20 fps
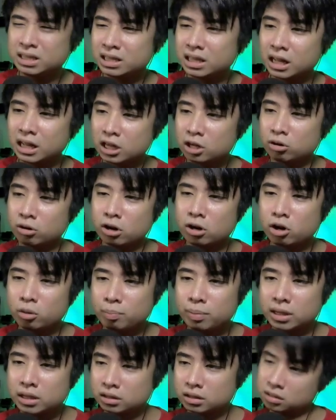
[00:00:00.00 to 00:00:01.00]
D rin yun. Ang
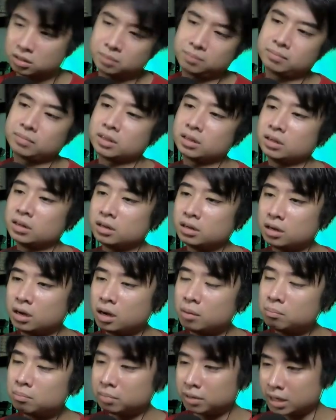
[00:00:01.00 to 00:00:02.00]
lupit.
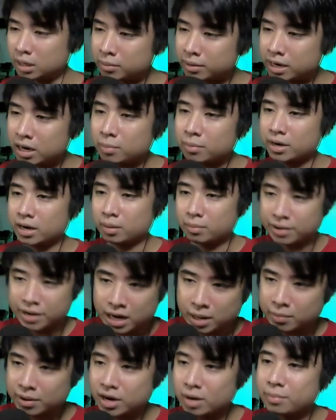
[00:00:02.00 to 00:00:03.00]
Ang badabada
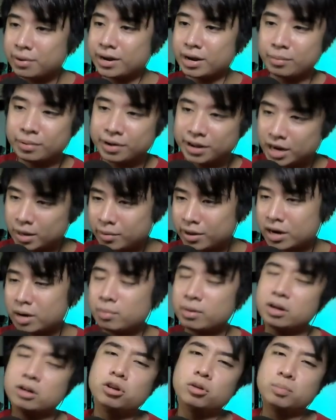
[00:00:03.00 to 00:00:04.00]
badabada badabada
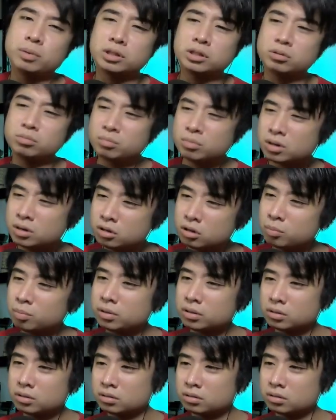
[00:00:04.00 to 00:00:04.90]
badabada lupit men lupit